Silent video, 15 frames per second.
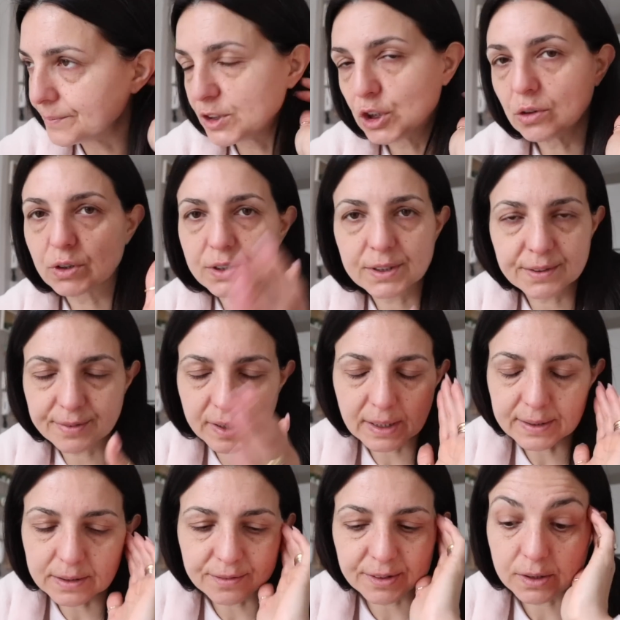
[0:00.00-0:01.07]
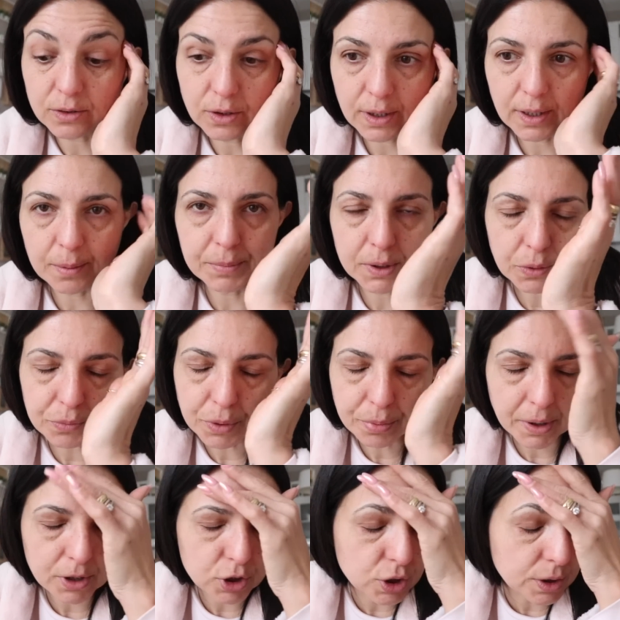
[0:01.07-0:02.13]
dicevo se si fa latte freddo raga, a me non mi
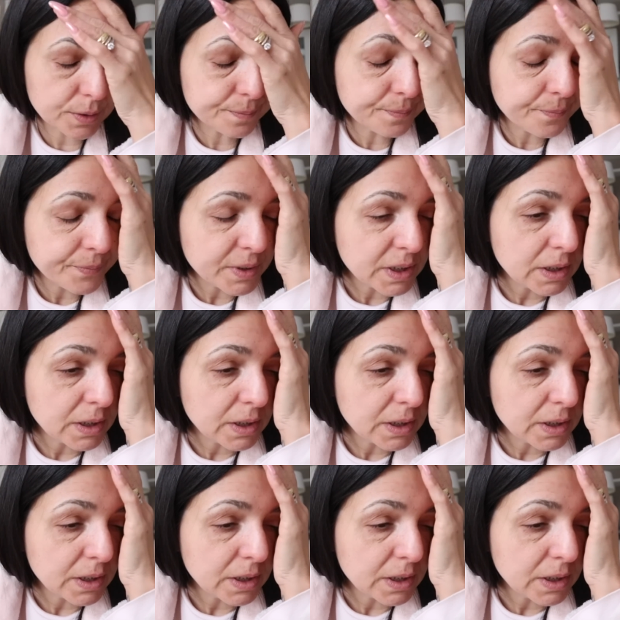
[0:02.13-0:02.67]
piace